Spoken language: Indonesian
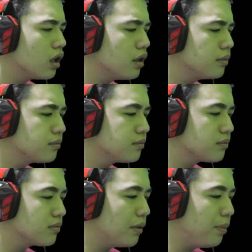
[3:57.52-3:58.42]
Uh,
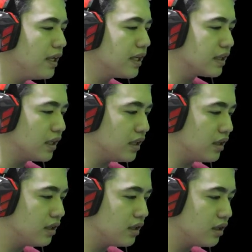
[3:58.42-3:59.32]
ngapain kita
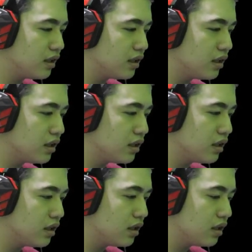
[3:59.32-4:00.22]
nih?
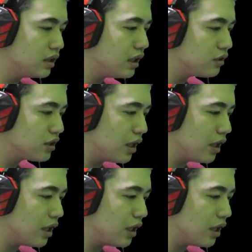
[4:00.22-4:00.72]
Kita